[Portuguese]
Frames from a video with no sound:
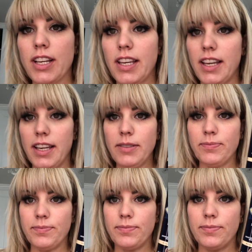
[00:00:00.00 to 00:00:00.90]
aqui,
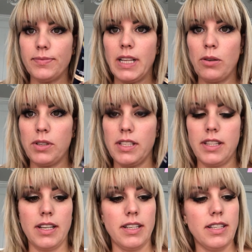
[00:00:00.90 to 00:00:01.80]
da
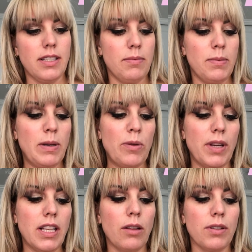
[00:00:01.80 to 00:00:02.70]
L'Occitane, esse BB
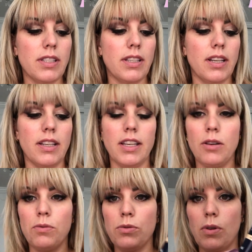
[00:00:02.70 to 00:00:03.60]
Queen da L'Occitane,
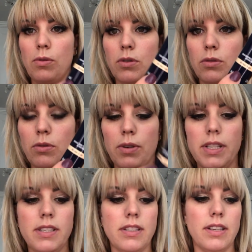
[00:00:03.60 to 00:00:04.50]
que eu uso a cor
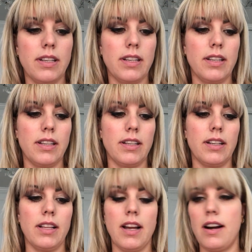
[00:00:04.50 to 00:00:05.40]
2,
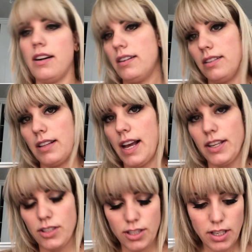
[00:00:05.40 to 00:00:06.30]
Claire
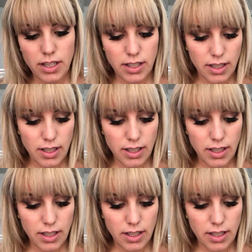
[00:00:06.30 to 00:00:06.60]
Light.